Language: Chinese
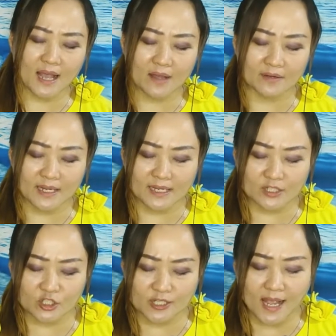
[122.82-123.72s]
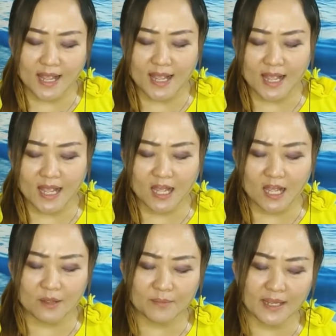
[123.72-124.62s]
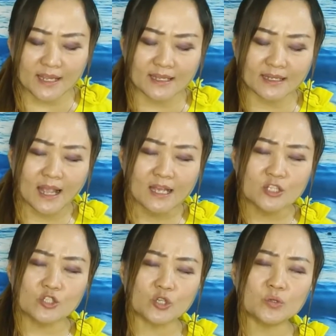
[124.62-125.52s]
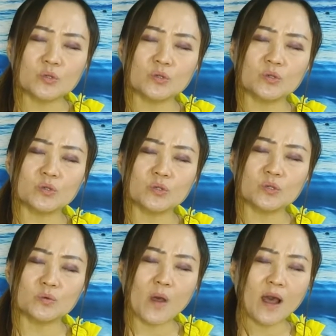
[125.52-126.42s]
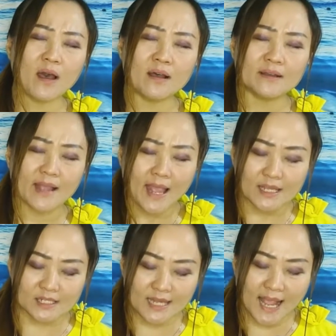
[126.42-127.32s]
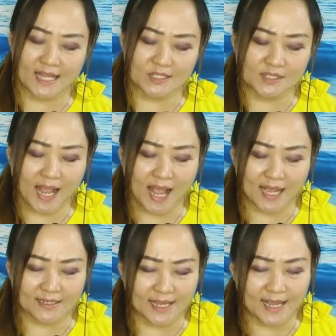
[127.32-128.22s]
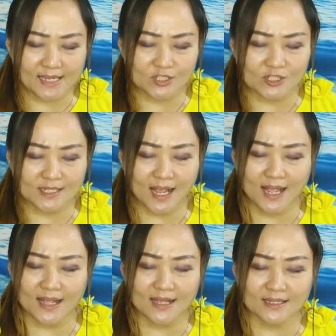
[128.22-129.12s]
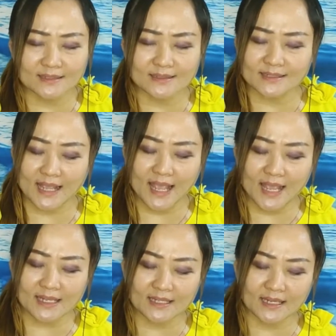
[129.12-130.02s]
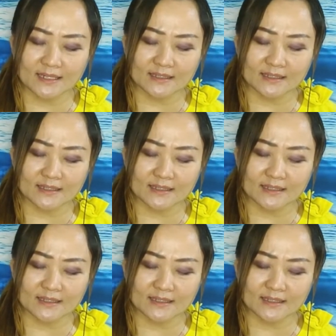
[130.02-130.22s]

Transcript: 耀你生命，祝我献上一生给你，